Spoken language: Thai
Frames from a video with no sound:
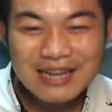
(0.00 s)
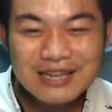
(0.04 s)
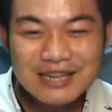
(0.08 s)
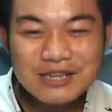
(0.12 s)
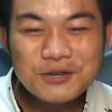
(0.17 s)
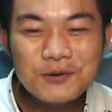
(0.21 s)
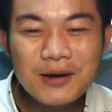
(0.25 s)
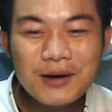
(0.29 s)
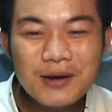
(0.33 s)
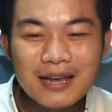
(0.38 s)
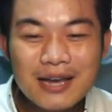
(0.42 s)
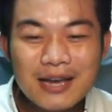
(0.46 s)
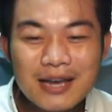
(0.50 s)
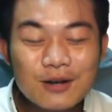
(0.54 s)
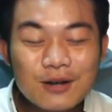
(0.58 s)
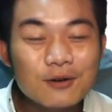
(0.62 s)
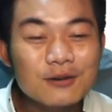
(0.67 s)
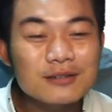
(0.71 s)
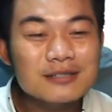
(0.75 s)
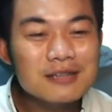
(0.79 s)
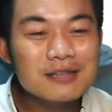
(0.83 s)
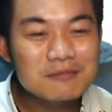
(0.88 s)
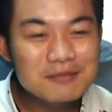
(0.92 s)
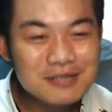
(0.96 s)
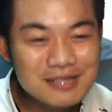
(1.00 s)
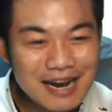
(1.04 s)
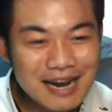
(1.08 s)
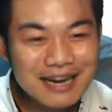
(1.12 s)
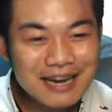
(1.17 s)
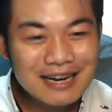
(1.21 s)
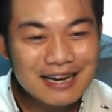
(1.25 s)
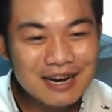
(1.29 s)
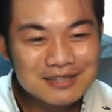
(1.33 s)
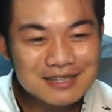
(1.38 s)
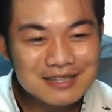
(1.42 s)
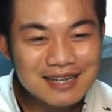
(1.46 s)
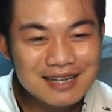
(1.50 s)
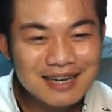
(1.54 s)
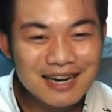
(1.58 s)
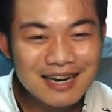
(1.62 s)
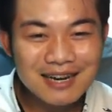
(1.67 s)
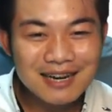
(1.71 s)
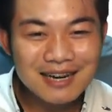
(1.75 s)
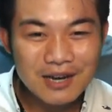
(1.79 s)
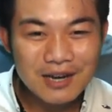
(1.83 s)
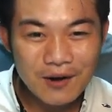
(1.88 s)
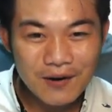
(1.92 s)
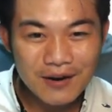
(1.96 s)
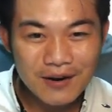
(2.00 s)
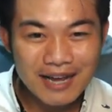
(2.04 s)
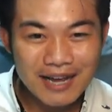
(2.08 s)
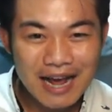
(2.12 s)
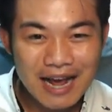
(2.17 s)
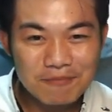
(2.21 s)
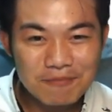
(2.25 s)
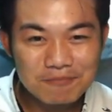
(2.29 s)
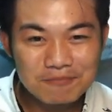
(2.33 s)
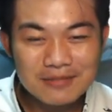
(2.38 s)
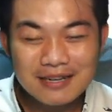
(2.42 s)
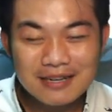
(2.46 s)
ช่วยกดซับสไครต์ให้เราสักเล็กน้อยครับ